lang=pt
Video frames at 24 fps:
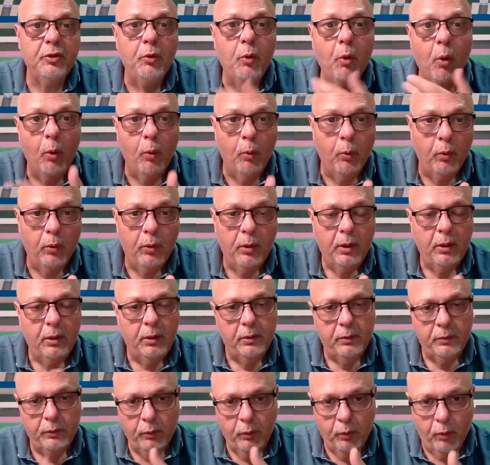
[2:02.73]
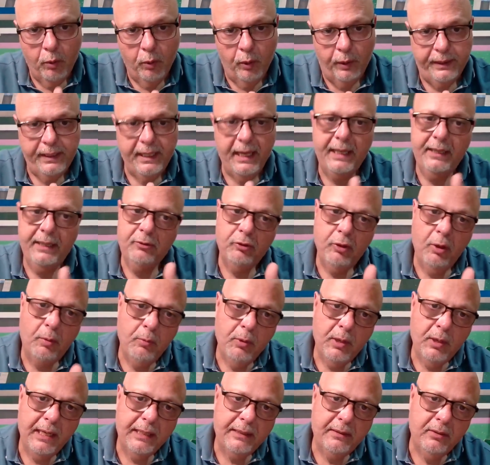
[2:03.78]
gol do Rony. Aí toma
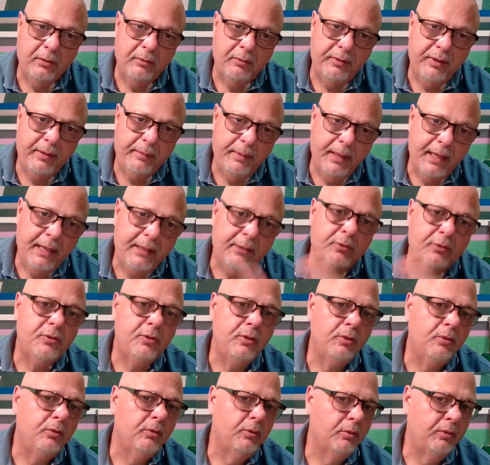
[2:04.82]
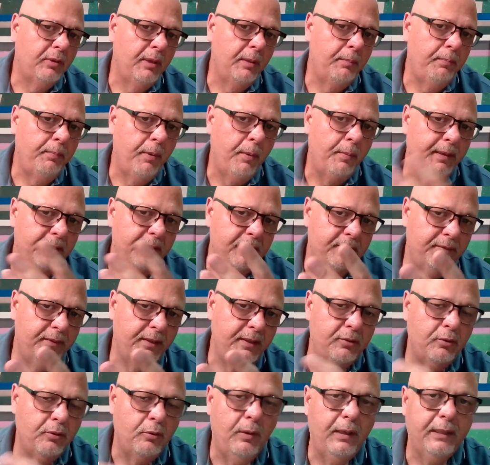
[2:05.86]
o cartão vermelho e o segundo tempo o Palmeiras
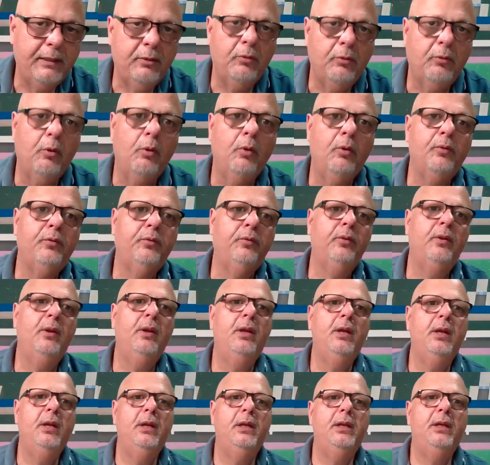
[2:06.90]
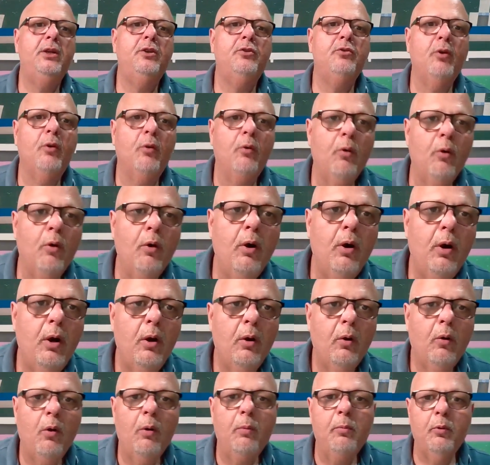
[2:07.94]
fez quatro gols e jogou
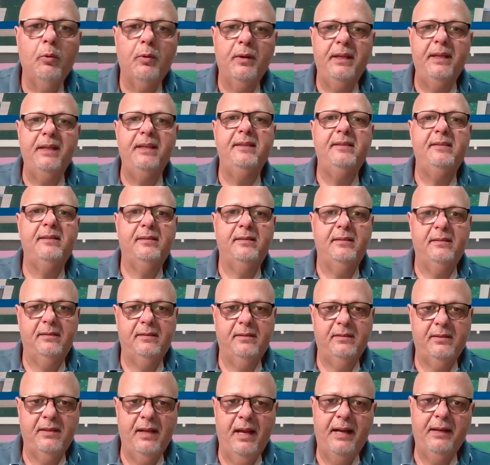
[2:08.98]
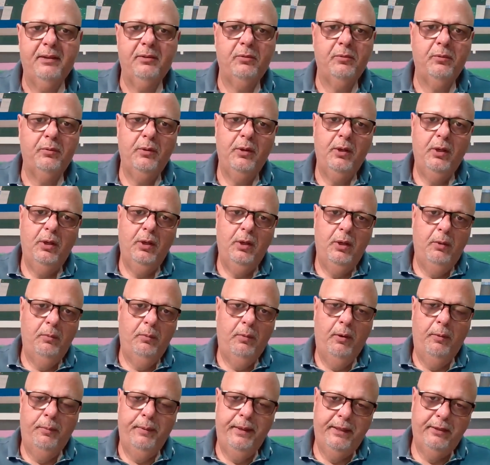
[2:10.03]
como quis, certo? O
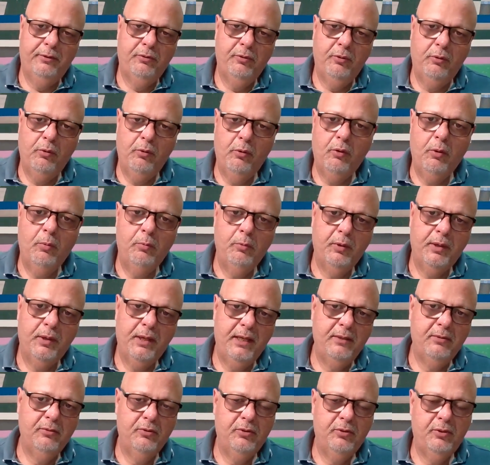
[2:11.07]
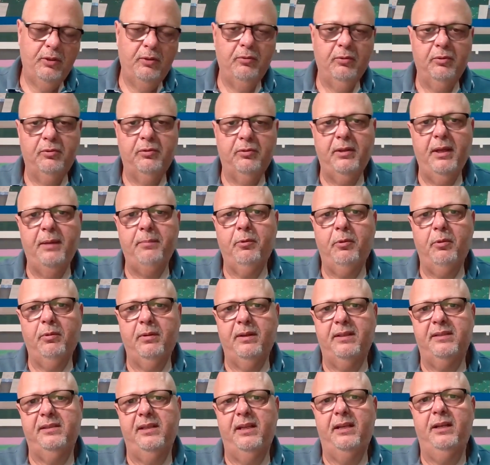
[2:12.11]
Palmeiras jogou como quis no segundo tempo, quando
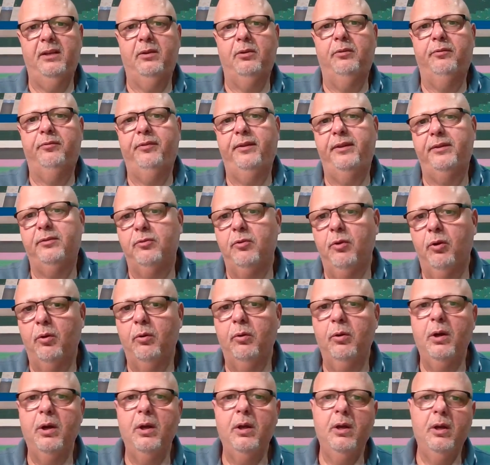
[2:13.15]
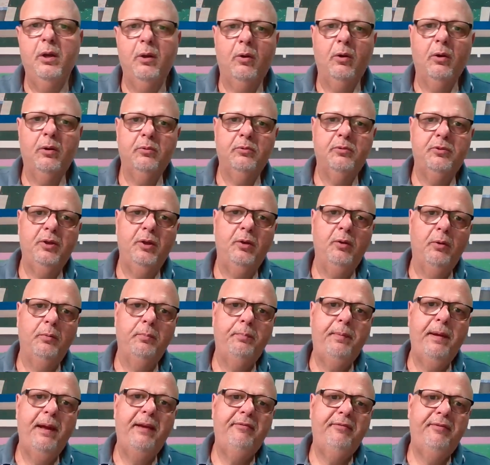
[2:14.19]
acelerou fez gol, quando tirou o
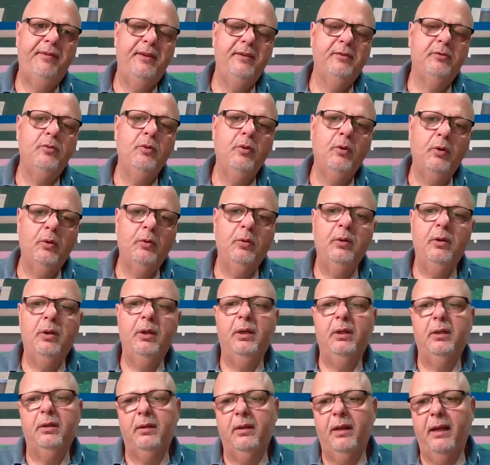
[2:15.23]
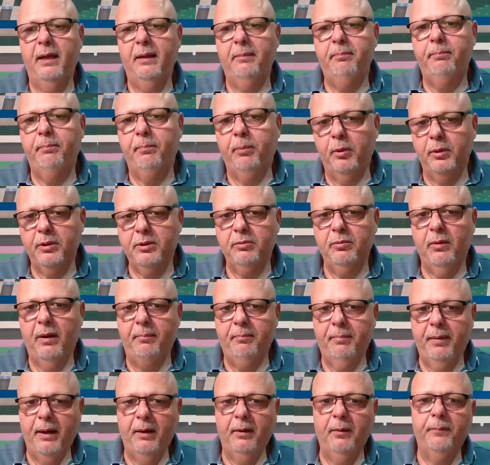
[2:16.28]
pé fez gol, né? Pôde o
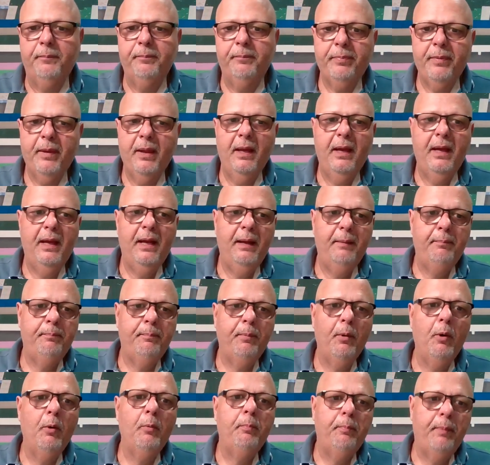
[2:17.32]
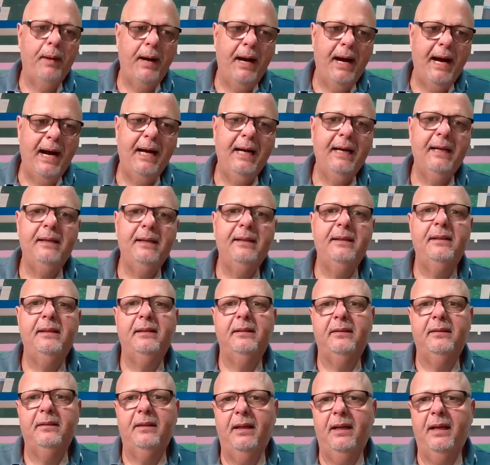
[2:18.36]
Abel é, poupar,
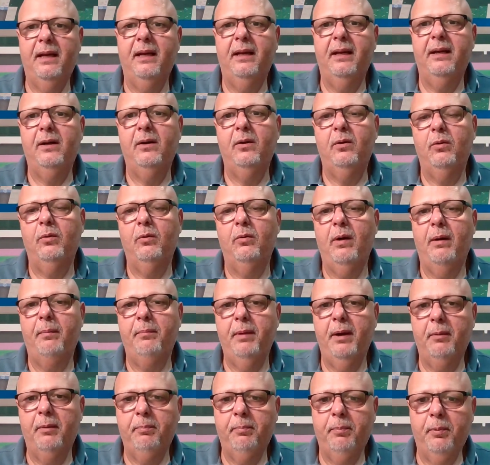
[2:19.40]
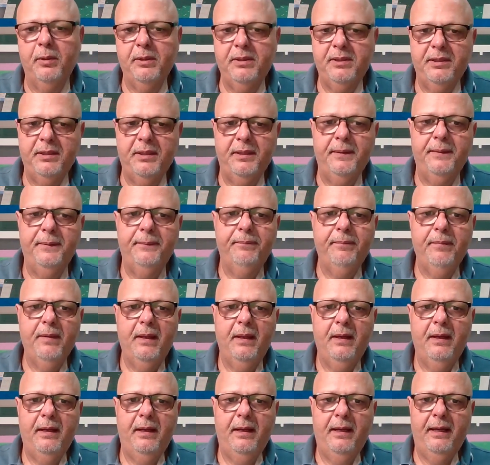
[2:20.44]
né? O Abel pôde
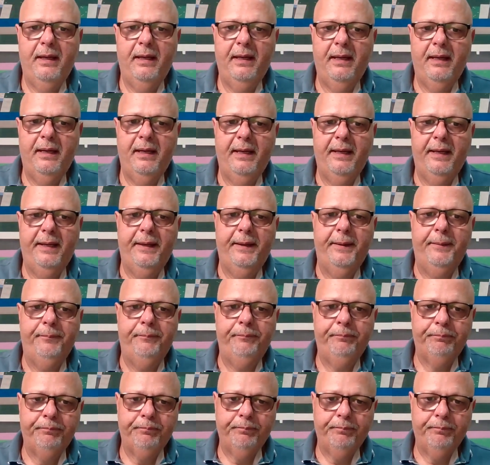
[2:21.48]
é,